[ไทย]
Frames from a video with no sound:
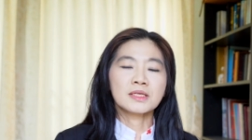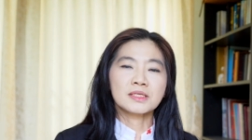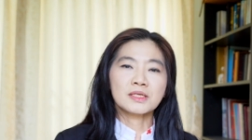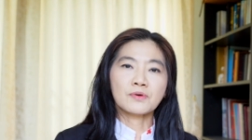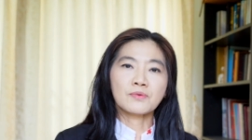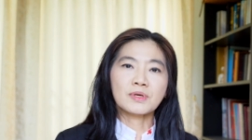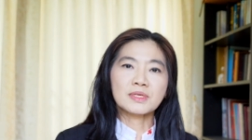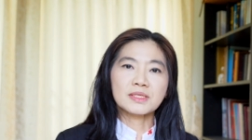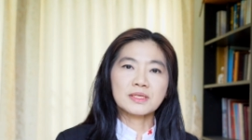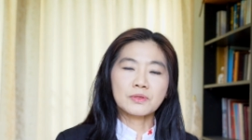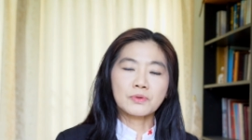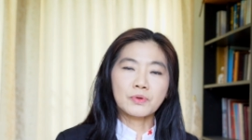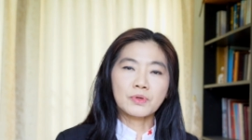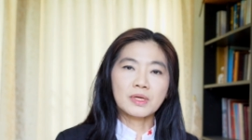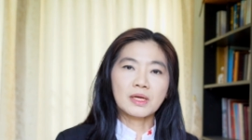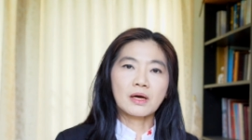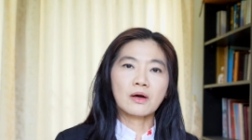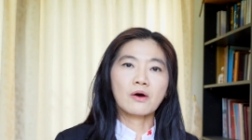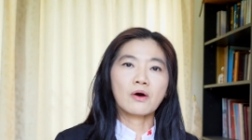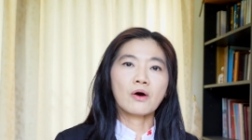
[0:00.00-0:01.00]
จังหวัดสกล
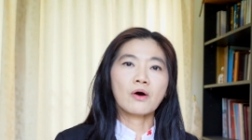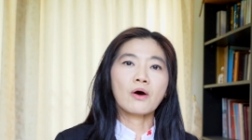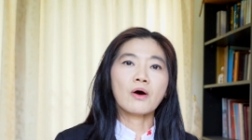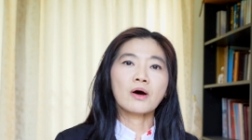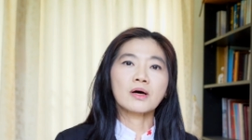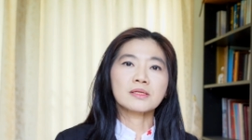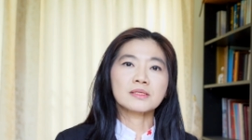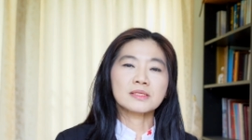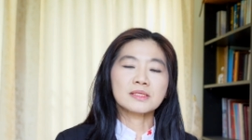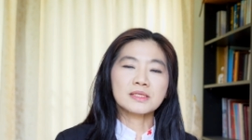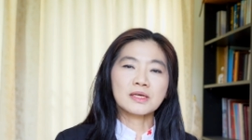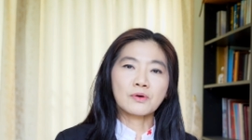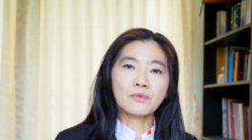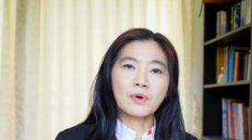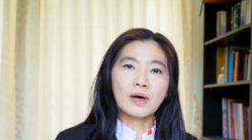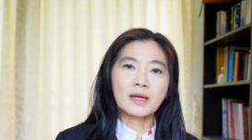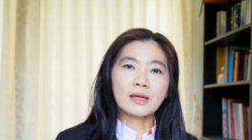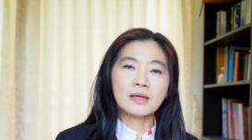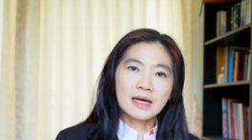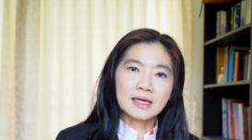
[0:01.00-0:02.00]
นคร จังห
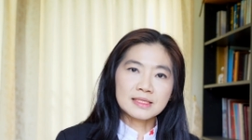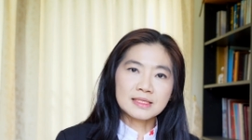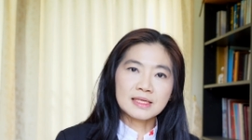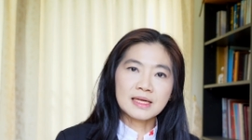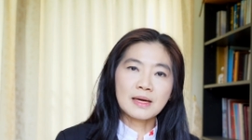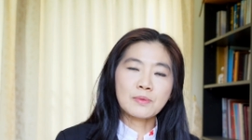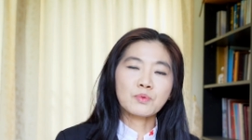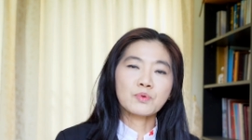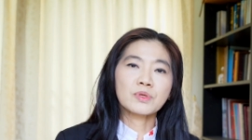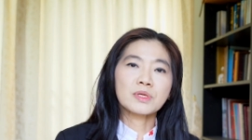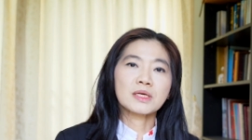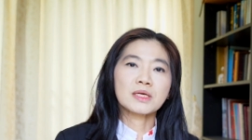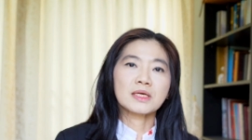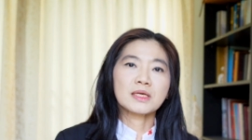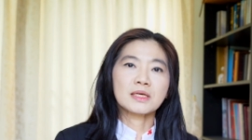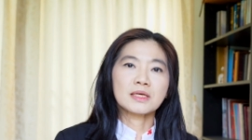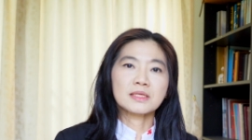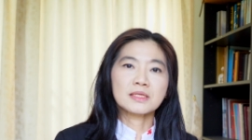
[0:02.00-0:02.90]
วัดกาญจนบุรี